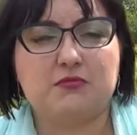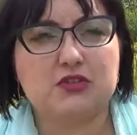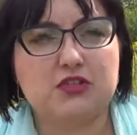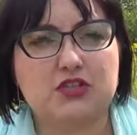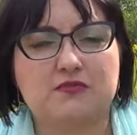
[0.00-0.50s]
I
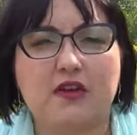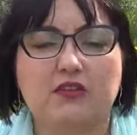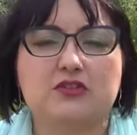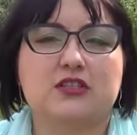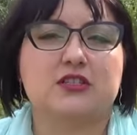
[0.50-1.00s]
myślę, że
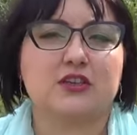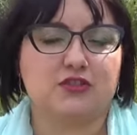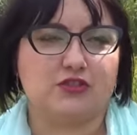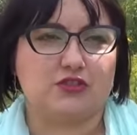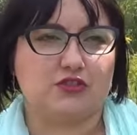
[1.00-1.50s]
warto
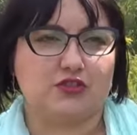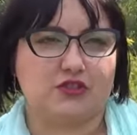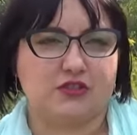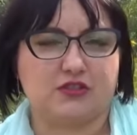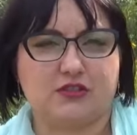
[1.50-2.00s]
zaznaczyć, iż
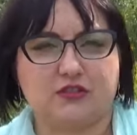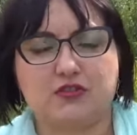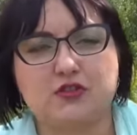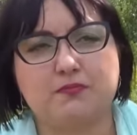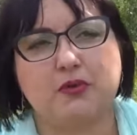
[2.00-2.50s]
e,
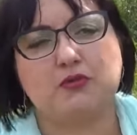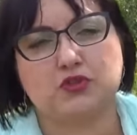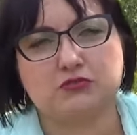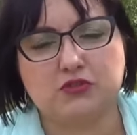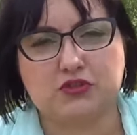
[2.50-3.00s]
to, co
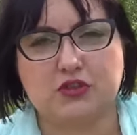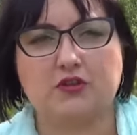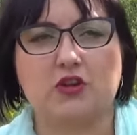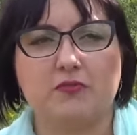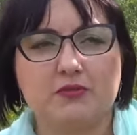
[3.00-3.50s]
położyło się
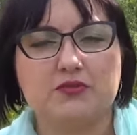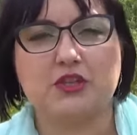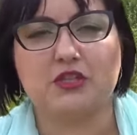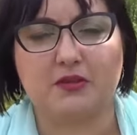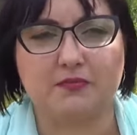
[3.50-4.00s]
ogromnym
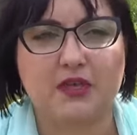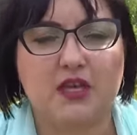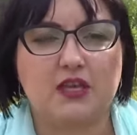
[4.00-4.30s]
cieniem